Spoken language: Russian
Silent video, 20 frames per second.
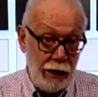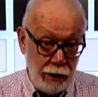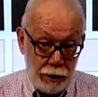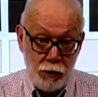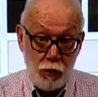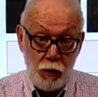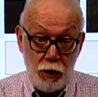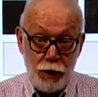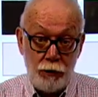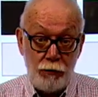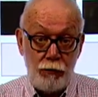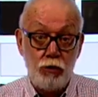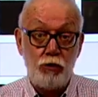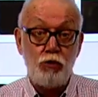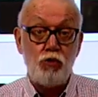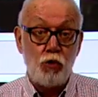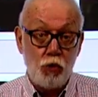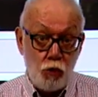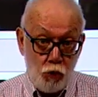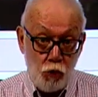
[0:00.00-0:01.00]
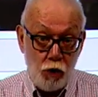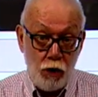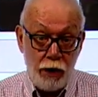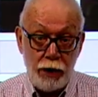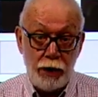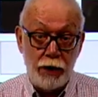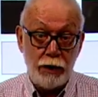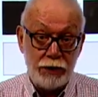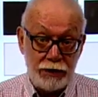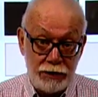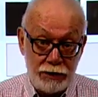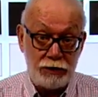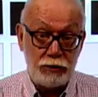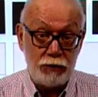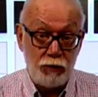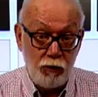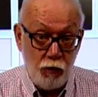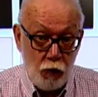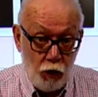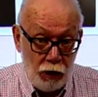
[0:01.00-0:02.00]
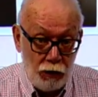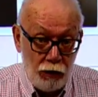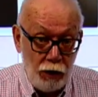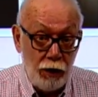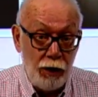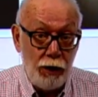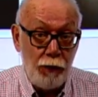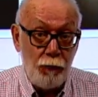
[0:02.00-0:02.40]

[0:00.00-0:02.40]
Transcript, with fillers: или какой-нибудь другой ствол